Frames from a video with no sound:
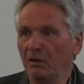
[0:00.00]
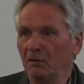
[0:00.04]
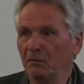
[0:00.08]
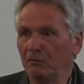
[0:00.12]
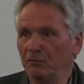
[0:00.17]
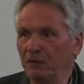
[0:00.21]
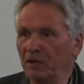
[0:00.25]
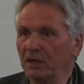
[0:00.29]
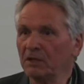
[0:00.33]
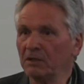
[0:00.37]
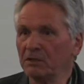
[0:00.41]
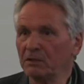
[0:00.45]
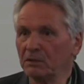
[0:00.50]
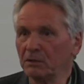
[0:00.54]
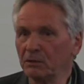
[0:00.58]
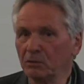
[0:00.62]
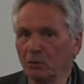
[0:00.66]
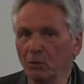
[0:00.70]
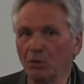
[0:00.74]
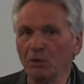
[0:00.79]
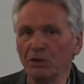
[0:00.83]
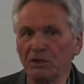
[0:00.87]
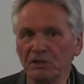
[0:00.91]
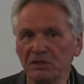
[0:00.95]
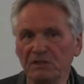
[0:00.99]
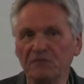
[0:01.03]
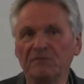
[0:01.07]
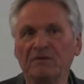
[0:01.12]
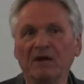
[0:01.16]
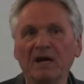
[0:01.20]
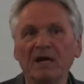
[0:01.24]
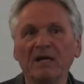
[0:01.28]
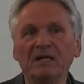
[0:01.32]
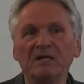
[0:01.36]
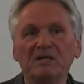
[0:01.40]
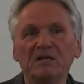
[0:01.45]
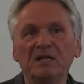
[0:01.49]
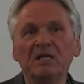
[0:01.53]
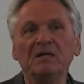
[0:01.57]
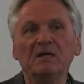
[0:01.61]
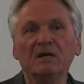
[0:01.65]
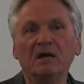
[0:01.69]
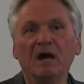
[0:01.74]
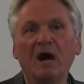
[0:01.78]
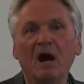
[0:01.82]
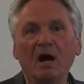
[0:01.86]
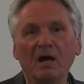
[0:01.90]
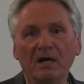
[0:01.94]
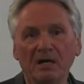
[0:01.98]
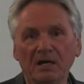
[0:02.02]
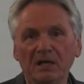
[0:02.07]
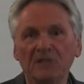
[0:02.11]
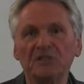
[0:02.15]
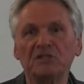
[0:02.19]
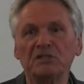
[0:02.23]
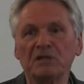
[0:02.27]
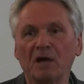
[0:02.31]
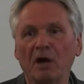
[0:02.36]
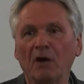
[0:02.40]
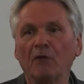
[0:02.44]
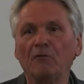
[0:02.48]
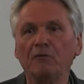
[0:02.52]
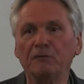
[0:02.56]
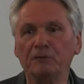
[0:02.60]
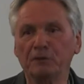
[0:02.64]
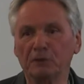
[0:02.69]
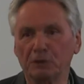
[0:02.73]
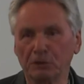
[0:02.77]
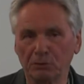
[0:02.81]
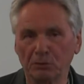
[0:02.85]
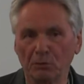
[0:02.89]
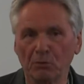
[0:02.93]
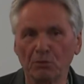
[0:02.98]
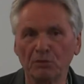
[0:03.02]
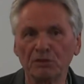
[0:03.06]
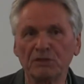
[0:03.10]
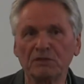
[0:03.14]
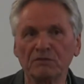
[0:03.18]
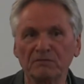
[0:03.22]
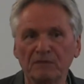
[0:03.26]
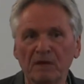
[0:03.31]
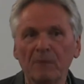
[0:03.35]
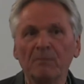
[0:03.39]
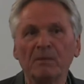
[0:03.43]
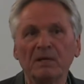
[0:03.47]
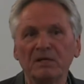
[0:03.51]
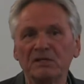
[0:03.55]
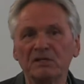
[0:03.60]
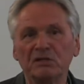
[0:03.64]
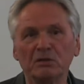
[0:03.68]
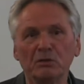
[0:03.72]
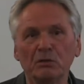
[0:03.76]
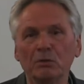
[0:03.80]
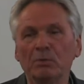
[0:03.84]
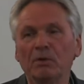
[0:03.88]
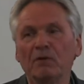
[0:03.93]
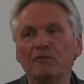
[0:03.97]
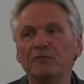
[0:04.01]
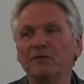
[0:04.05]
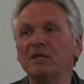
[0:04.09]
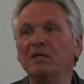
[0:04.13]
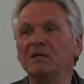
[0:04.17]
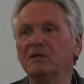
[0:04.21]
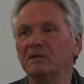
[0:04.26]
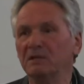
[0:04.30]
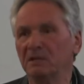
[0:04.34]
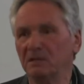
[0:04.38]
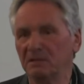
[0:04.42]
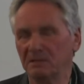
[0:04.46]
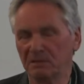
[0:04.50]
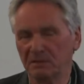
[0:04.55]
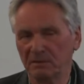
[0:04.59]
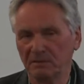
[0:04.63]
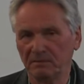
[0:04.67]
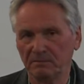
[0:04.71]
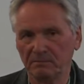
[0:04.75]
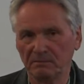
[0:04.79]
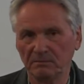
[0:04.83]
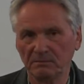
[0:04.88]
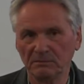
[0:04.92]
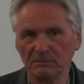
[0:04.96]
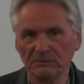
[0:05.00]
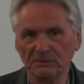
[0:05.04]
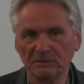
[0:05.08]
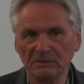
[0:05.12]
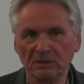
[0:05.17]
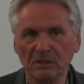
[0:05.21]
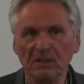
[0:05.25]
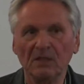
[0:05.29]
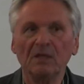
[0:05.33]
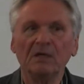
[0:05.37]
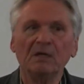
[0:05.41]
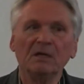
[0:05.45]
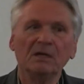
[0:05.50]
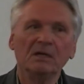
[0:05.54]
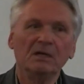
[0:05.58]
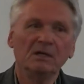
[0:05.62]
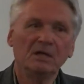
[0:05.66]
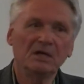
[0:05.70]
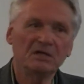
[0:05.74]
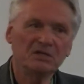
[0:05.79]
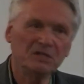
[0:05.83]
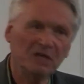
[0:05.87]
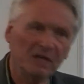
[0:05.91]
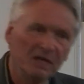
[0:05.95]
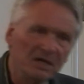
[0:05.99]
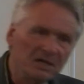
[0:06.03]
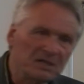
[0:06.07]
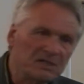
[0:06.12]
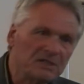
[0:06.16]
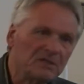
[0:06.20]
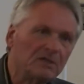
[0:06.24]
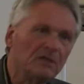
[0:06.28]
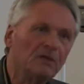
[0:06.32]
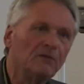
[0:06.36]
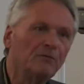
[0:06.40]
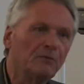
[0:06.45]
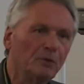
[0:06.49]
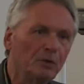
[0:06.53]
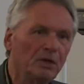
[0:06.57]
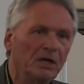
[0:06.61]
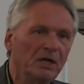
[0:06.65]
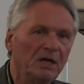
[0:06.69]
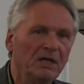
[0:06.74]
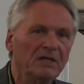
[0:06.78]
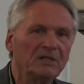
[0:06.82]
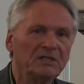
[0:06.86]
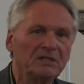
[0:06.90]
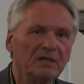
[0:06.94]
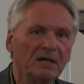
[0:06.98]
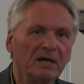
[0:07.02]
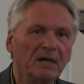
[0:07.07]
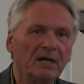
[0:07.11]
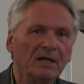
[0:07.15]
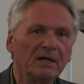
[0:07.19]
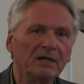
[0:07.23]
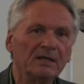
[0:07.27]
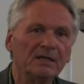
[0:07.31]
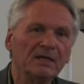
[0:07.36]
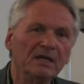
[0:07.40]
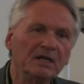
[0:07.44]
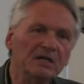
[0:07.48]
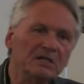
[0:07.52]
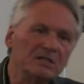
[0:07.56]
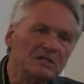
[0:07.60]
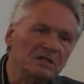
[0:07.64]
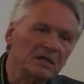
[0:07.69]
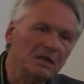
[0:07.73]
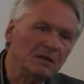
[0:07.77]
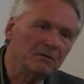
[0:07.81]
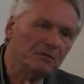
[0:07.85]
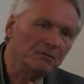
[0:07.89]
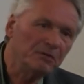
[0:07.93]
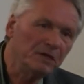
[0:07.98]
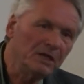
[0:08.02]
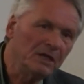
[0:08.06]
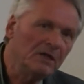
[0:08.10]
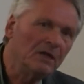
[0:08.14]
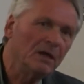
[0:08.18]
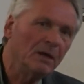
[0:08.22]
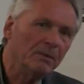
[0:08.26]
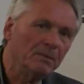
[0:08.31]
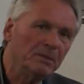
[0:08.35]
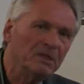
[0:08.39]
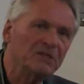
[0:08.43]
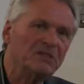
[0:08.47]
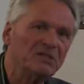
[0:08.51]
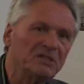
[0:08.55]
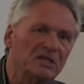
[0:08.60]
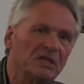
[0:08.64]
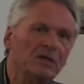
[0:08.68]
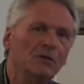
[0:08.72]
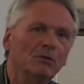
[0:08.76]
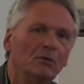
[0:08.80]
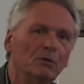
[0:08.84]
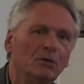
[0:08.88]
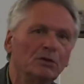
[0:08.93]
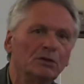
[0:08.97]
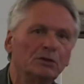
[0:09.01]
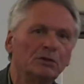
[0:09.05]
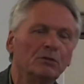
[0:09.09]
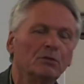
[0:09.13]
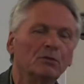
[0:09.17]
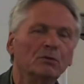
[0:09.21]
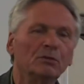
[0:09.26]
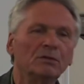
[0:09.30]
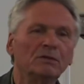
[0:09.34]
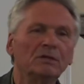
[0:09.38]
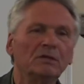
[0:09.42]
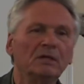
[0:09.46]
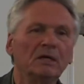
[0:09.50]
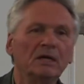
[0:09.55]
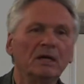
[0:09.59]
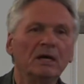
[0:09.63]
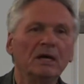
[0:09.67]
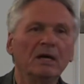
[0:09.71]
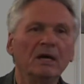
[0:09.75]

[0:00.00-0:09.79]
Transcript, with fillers: wird durch zwei Dinge erst aufgestoßen, wenn man sie überwindet. Das erste, würde ich sagen, ist in vieler Beziehung schon